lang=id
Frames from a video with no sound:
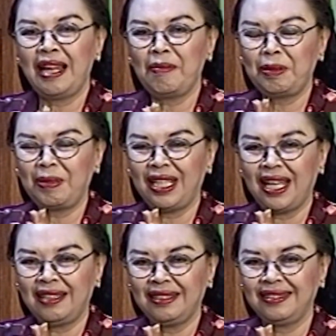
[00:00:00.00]
Selamat
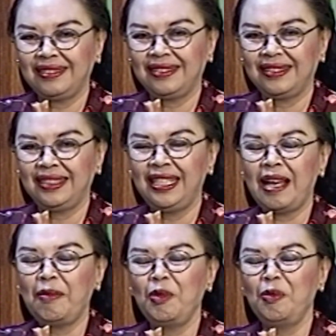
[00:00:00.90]
petang,
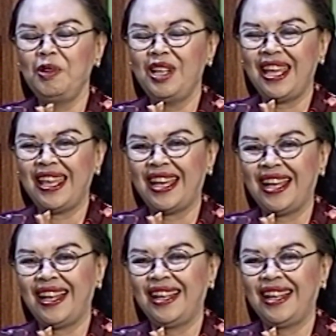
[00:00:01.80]
Namo budaya.